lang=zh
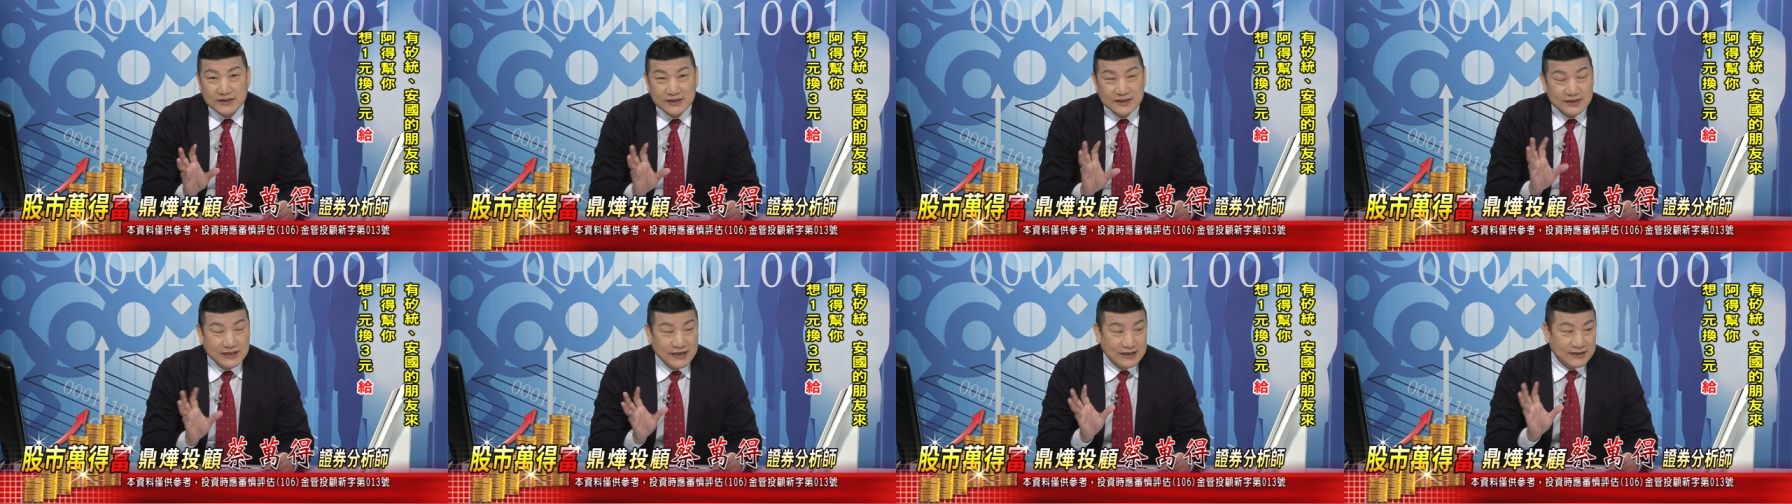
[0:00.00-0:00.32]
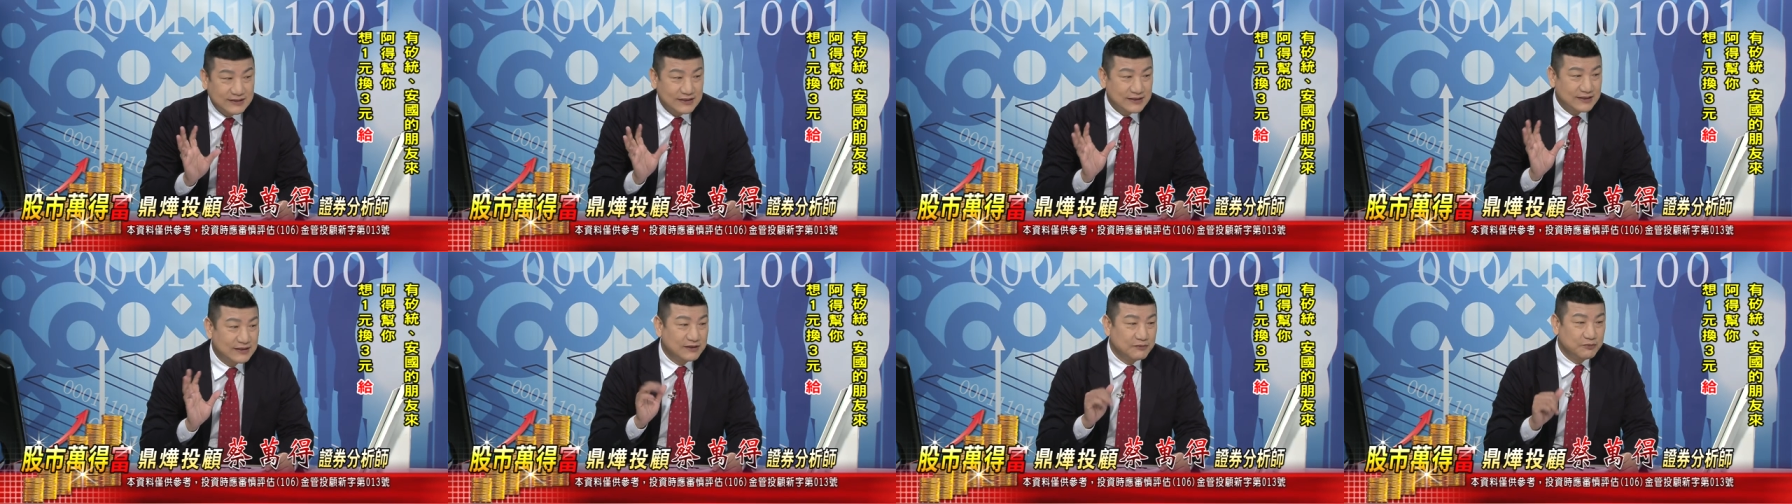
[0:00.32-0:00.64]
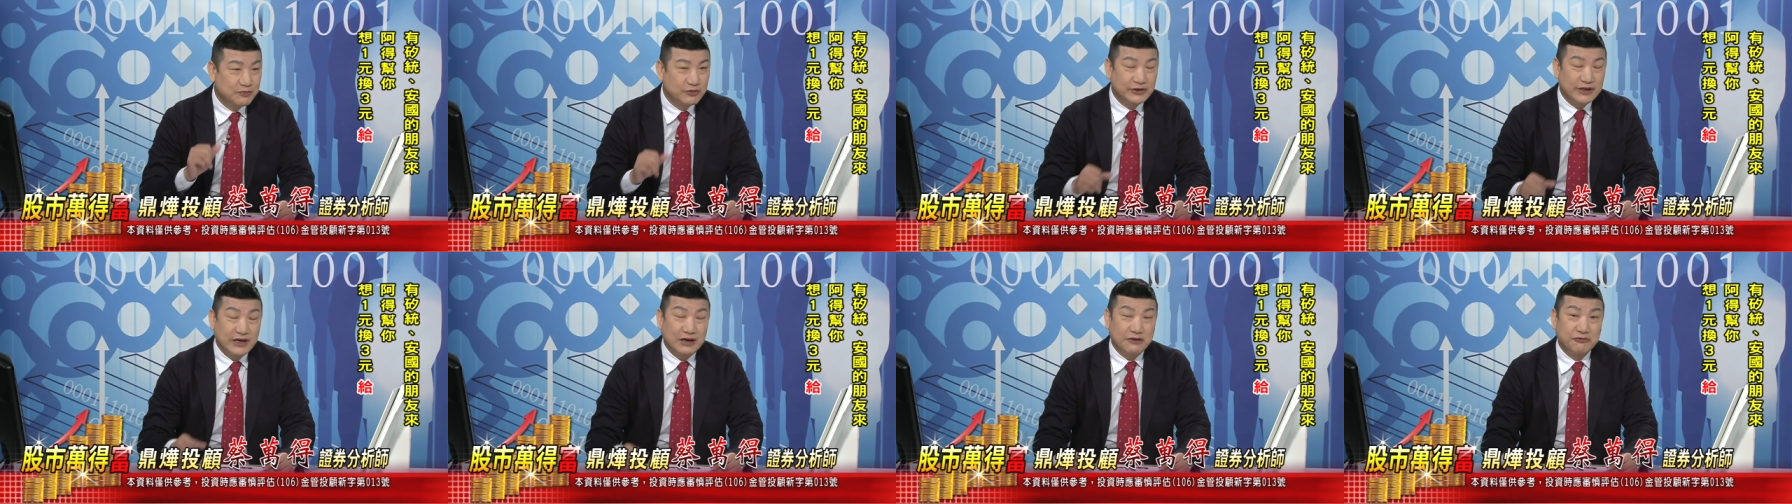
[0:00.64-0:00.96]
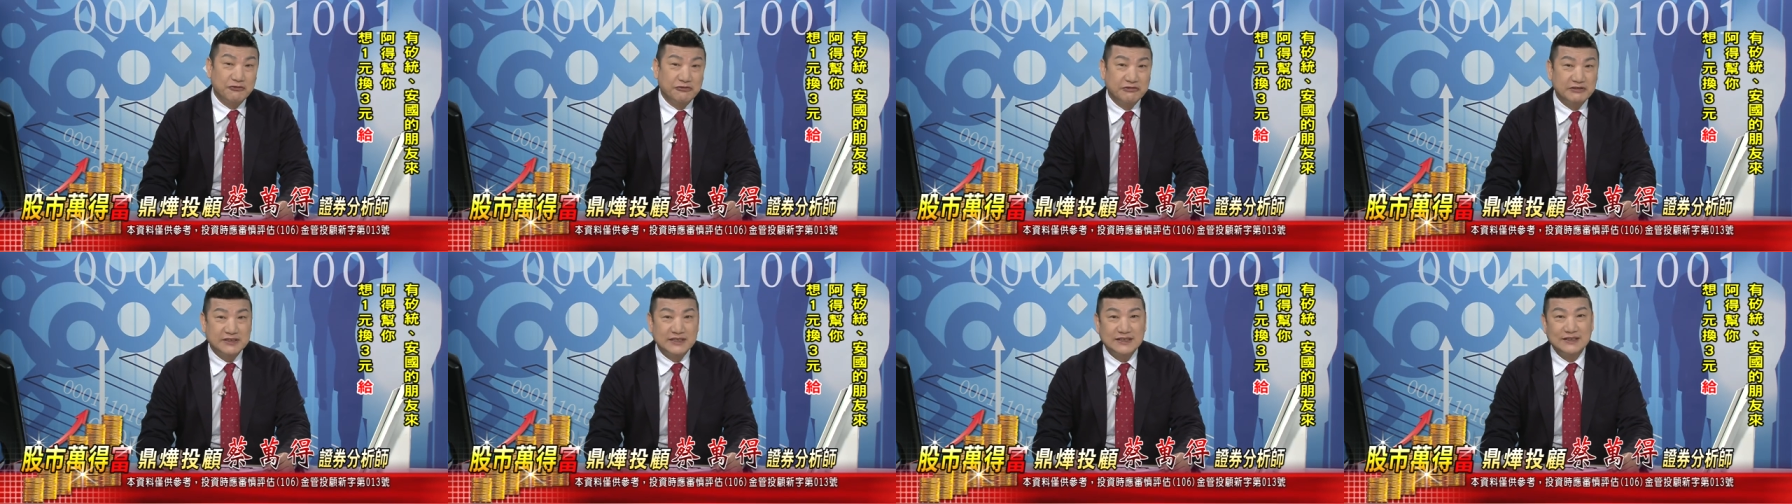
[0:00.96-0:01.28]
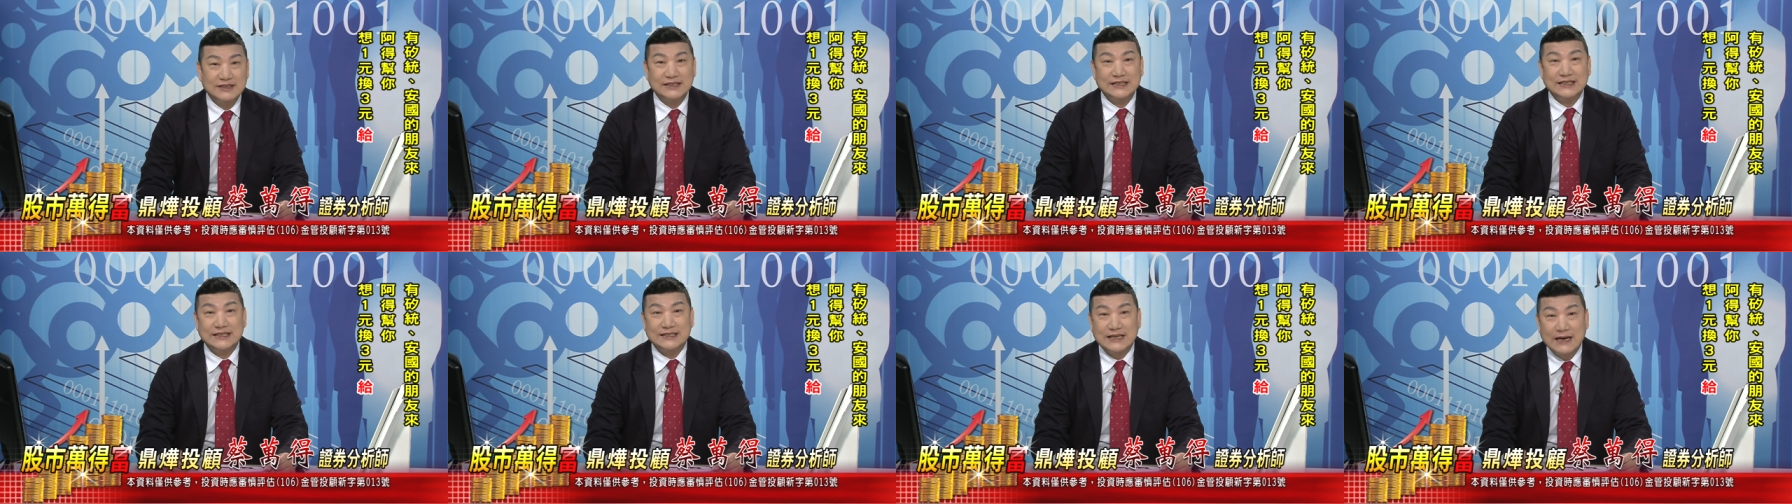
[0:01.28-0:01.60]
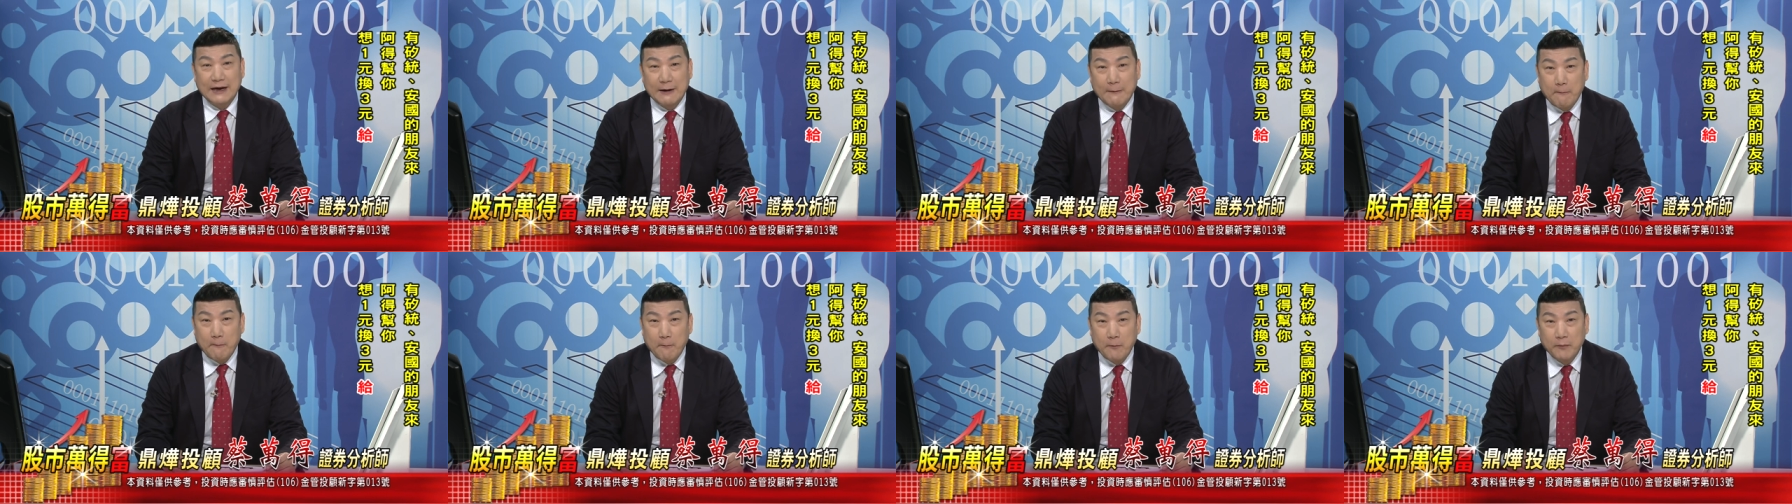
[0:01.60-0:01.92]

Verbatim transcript: 市场真的不要预设立场，